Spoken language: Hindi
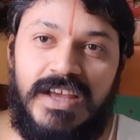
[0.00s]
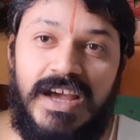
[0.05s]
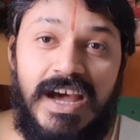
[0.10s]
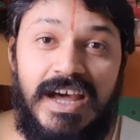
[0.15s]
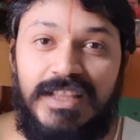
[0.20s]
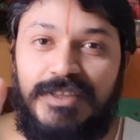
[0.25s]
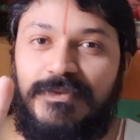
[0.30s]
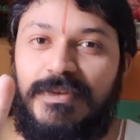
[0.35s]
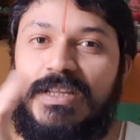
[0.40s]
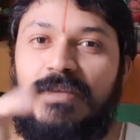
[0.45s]

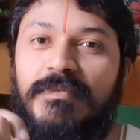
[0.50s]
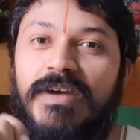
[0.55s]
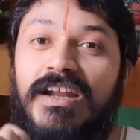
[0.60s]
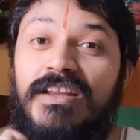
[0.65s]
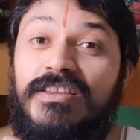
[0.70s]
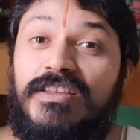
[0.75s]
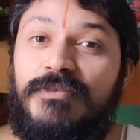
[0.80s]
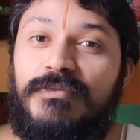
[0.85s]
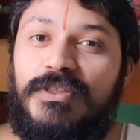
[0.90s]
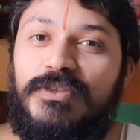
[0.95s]
आत्मा नहीं
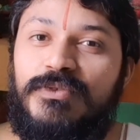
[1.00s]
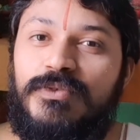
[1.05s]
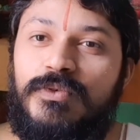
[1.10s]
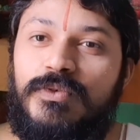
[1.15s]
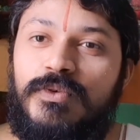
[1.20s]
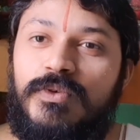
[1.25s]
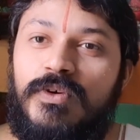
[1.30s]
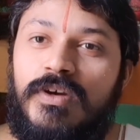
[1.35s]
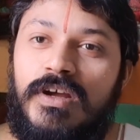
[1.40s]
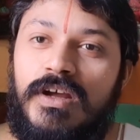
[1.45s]
मारता
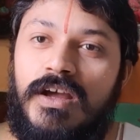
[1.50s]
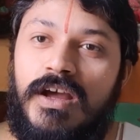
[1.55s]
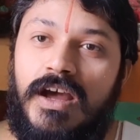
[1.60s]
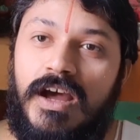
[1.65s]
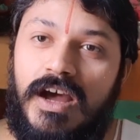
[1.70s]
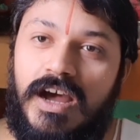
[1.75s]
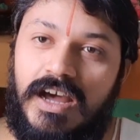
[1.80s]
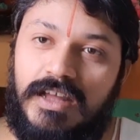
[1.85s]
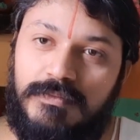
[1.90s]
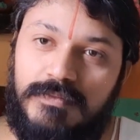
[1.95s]
बंधु
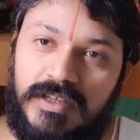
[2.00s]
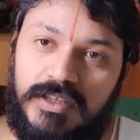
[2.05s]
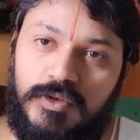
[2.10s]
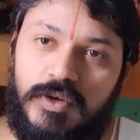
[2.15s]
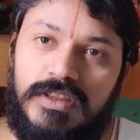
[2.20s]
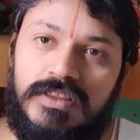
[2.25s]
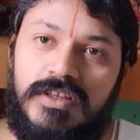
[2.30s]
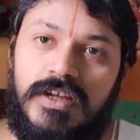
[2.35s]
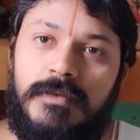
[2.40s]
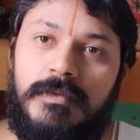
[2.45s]
आत्मा
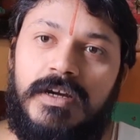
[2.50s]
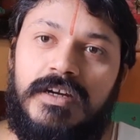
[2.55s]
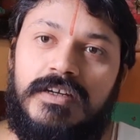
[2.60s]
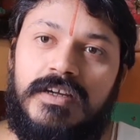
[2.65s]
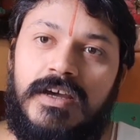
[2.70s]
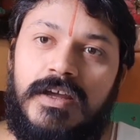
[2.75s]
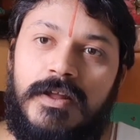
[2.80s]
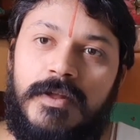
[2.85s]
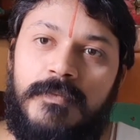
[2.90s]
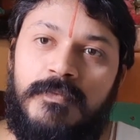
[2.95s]
तो अंदर
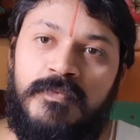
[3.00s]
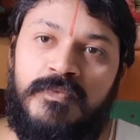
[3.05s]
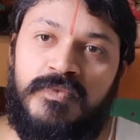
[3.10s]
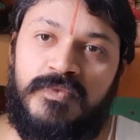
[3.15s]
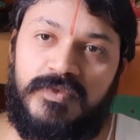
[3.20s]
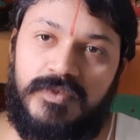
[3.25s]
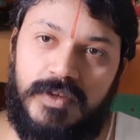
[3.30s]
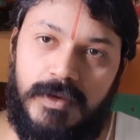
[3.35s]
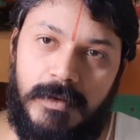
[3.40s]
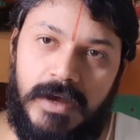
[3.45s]
बैठा है
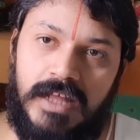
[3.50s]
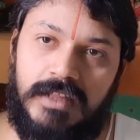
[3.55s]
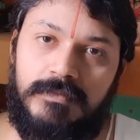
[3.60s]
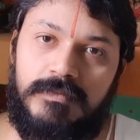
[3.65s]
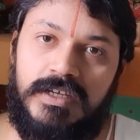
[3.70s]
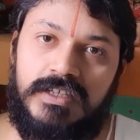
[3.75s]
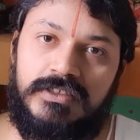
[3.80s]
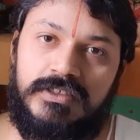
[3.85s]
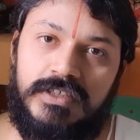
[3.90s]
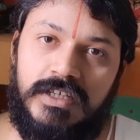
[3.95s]
जब
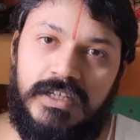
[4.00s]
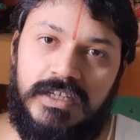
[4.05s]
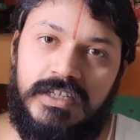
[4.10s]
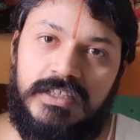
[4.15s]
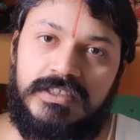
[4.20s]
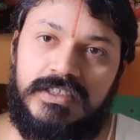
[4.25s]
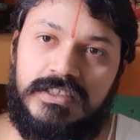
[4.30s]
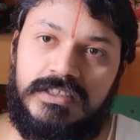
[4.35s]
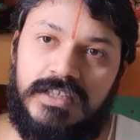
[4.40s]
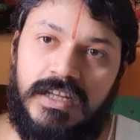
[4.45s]
आत्मा इस
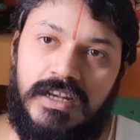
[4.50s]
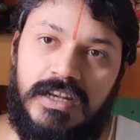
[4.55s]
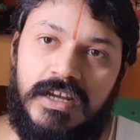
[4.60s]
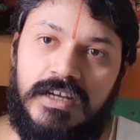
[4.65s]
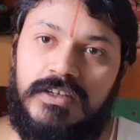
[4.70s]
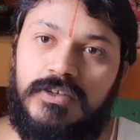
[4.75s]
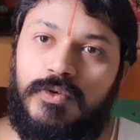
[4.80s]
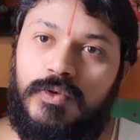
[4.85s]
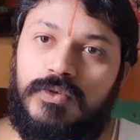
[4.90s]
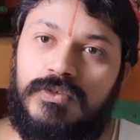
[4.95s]
शरीर से
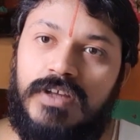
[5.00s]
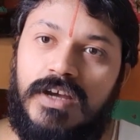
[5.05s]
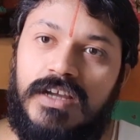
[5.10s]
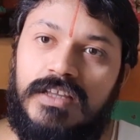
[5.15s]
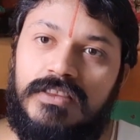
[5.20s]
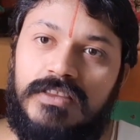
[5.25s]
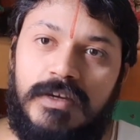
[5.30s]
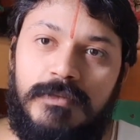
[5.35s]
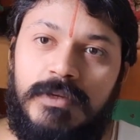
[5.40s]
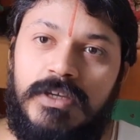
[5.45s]
संलग्न होता
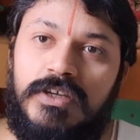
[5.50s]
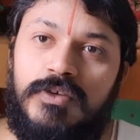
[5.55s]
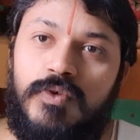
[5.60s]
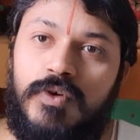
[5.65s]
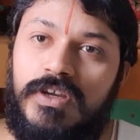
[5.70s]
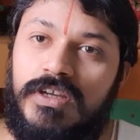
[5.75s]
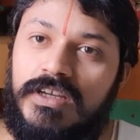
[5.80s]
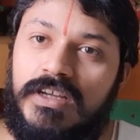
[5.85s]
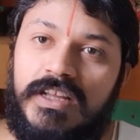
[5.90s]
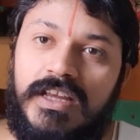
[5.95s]
है तभी
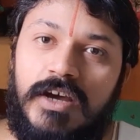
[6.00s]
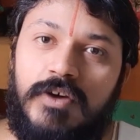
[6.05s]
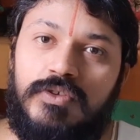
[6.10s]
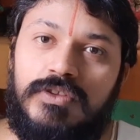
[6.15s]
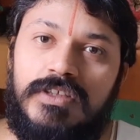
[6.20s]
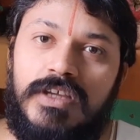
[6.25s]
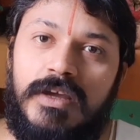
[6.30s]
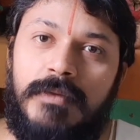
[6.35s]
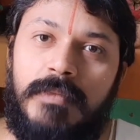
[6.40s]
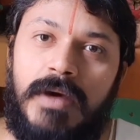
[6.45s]
कोई क्रिया
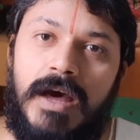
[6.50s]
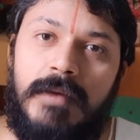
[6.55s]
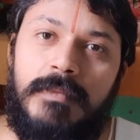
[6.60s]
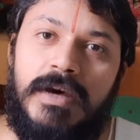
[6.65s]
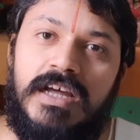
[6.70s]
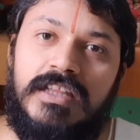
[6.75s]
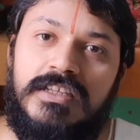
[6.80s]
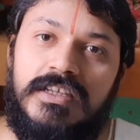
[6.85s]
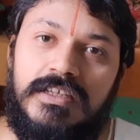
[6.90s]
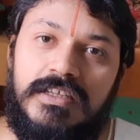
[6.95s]
होती है पाप
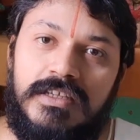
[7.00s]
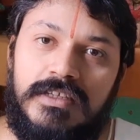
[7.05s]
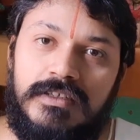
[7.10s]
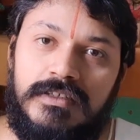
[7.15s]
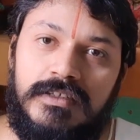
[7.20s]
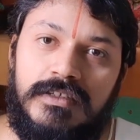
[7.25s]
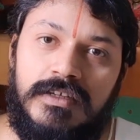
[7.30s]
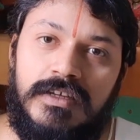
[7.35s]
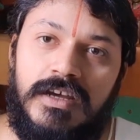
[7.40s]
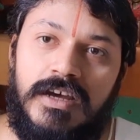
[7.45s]
आदि की
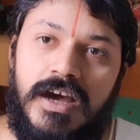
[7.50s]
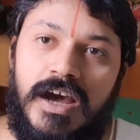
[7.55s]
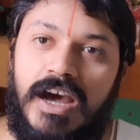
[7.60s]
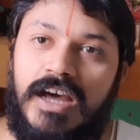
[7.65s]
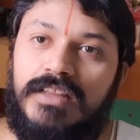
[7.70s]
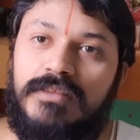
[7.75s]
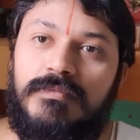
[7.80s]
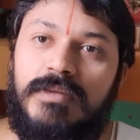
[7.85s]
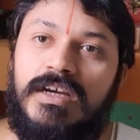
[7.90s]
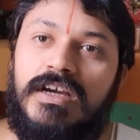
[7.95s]

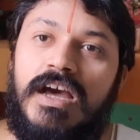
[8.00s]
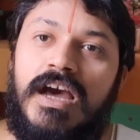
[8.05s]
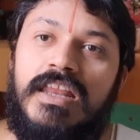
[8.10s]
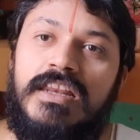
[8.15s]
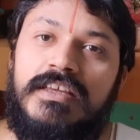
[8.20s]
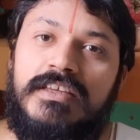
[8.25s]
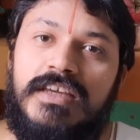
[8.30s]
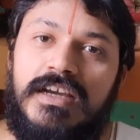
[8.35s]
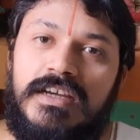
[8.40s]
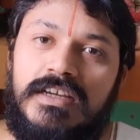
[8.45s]
आत्मा
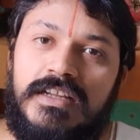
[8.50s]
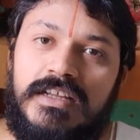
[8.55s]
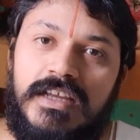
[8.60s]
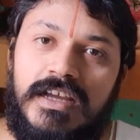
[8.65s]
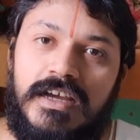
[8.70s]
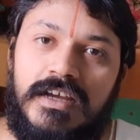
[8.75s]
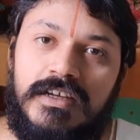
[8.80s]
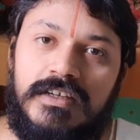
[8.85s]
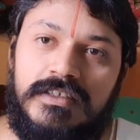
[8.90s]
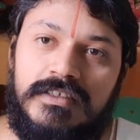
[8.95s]
खाली क्या
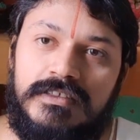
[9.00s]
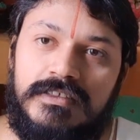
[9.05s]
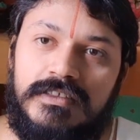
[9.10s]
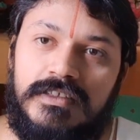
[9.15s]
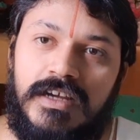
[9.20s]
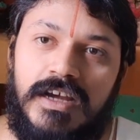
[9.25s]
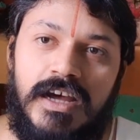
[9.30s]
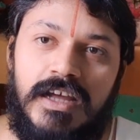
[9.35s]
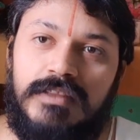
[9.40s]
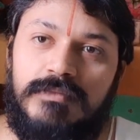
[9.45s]
क्रिया
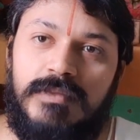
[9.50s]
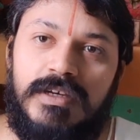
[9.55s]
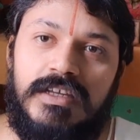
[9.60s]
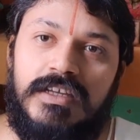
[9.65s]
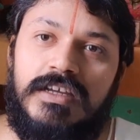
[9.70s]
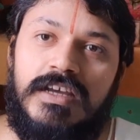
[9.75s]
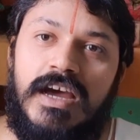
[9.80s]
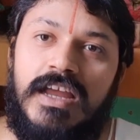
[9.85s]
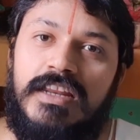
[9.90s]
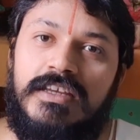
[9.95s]
आत्मा
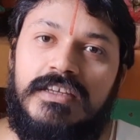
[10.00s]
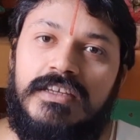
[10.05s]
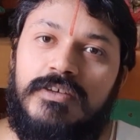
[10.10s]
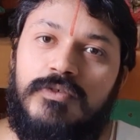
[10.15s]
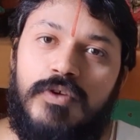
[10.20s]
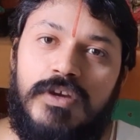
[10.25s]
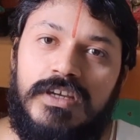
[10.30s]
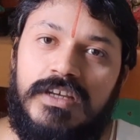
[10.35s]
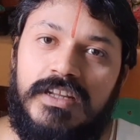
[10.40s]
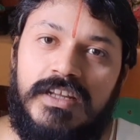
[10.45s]
की खाली की
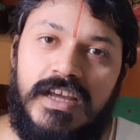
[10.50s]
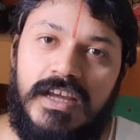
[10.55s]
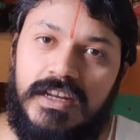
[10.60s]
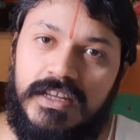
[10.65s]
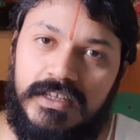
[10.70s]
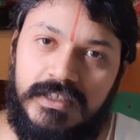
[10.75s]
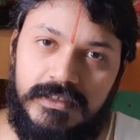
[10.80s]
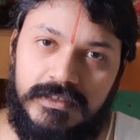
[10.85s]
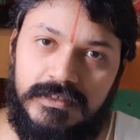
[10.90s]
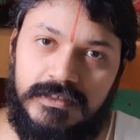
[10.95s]
कोई क्रिया
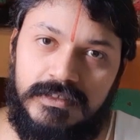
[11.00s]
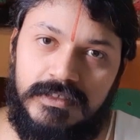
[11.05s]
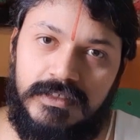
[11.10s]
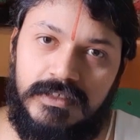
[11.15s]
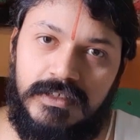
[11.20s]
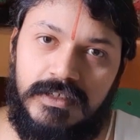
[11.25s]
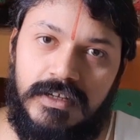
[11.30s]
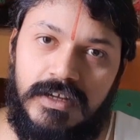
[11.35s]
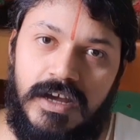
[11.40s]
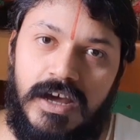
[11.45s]
नहीं
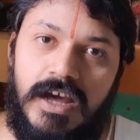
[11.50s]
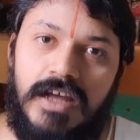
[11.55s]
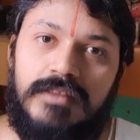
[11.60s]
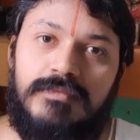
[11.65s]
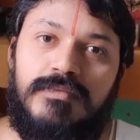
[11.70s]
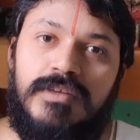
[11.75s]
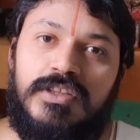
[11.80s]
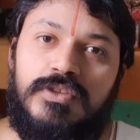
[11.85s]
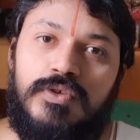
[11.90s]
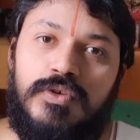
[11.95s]

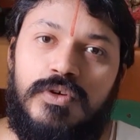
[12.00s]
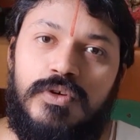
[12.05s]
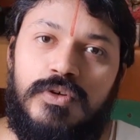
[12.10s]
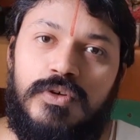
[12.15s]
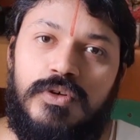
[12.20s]
आत्मा तो